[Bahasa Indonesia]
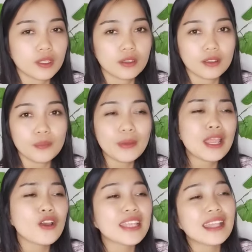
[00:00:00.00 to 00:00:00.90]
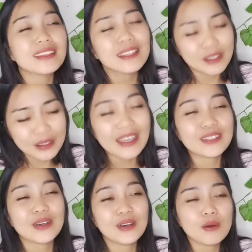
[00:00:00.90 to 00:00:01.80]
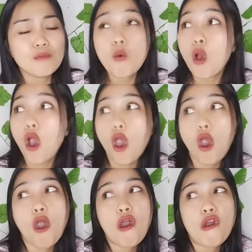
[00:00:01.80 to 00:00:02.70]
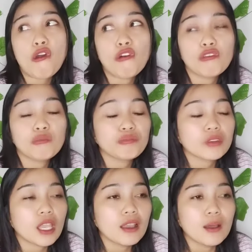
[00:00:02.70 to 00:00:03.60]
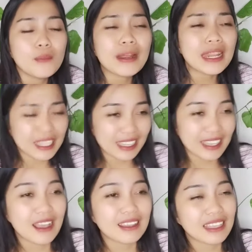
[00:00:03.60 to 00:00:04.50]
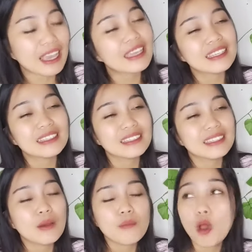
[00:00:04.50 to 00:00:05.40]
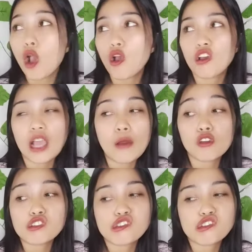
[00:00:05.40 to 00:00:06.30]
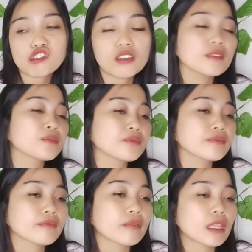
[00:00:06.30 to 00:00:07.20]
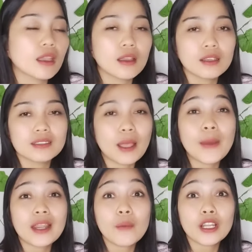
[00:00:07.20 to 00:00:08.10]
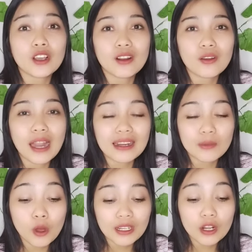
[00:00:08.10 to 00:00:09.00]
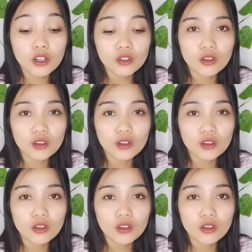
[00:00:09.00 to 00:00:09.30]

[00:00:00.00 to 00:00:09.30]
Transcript: mrene tak dilukno mah mrene tak tak kei mah gak ngurus sama napa no kira-kira anak model ngono